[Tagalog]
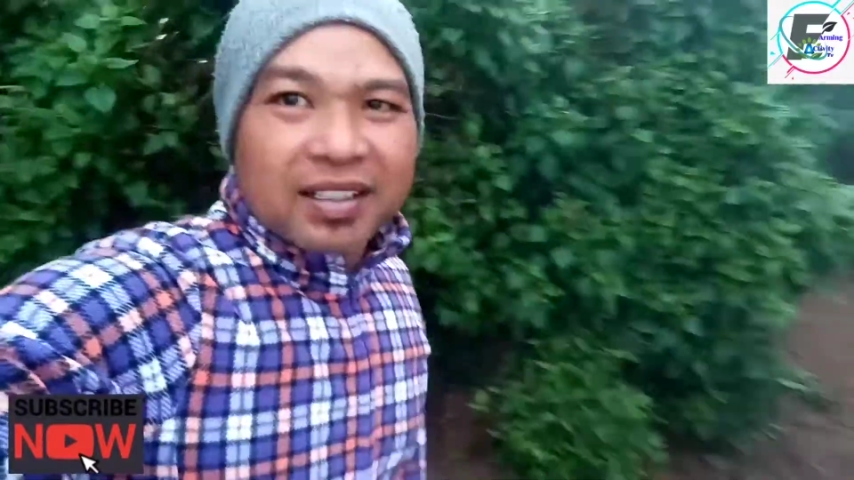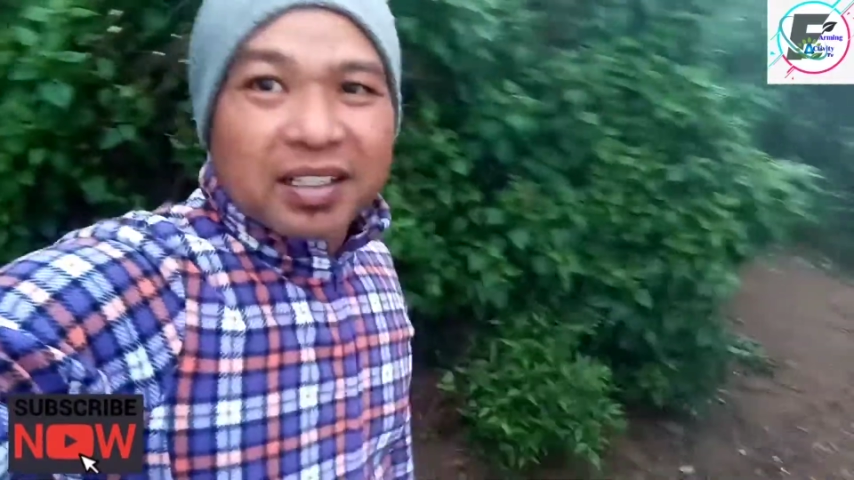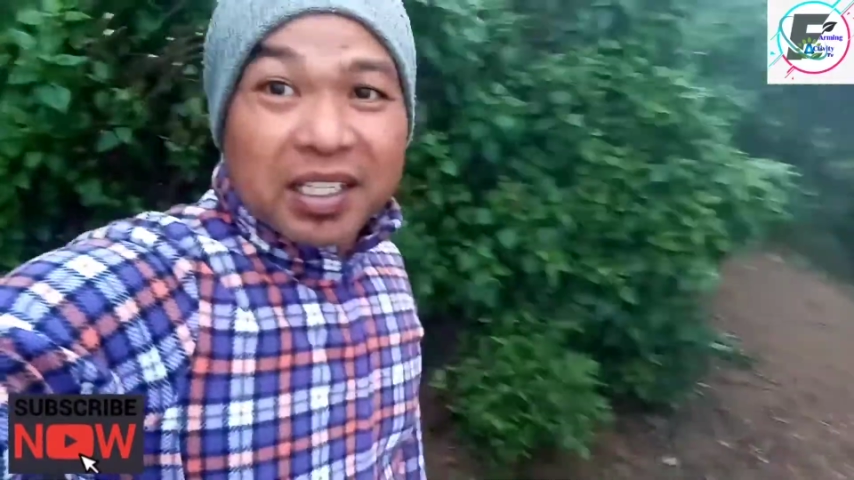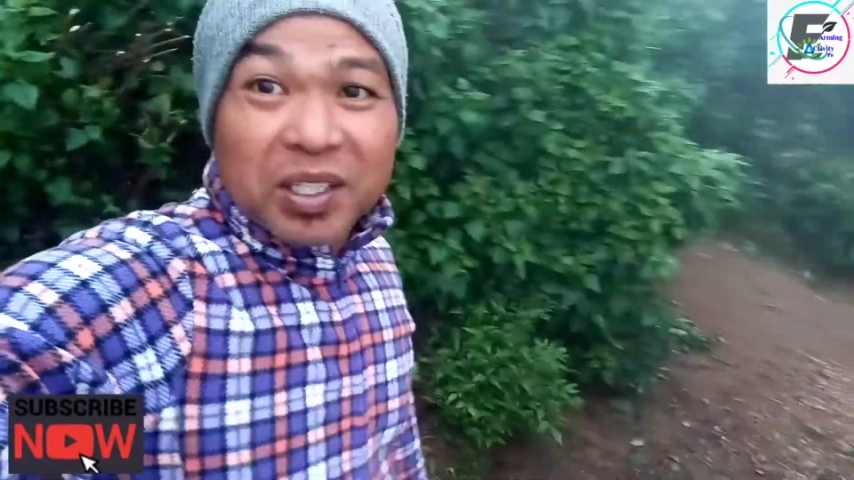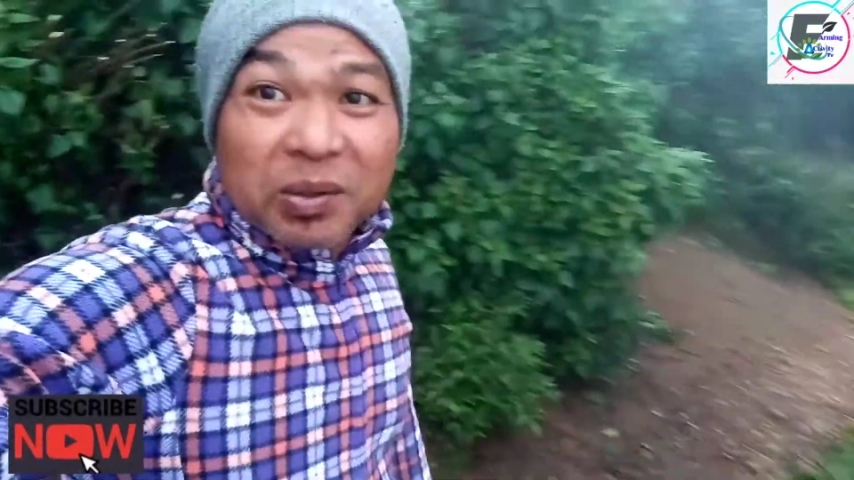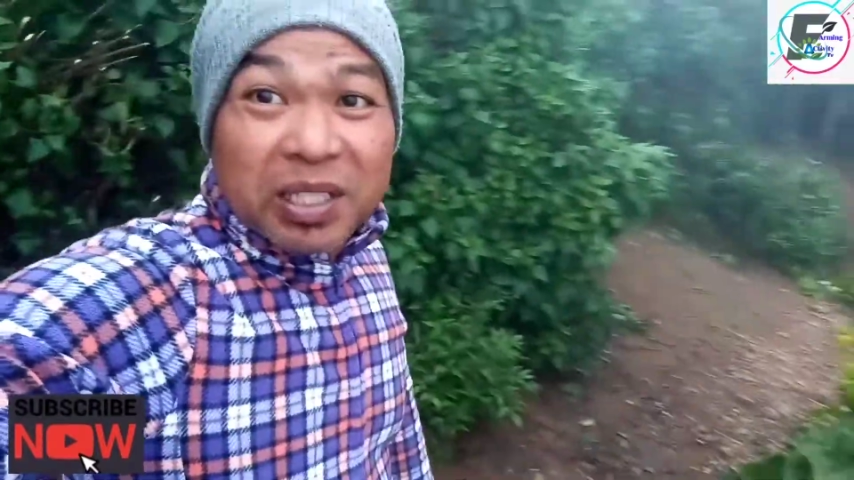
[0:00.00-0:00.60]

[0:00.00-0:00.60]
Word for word: ginawa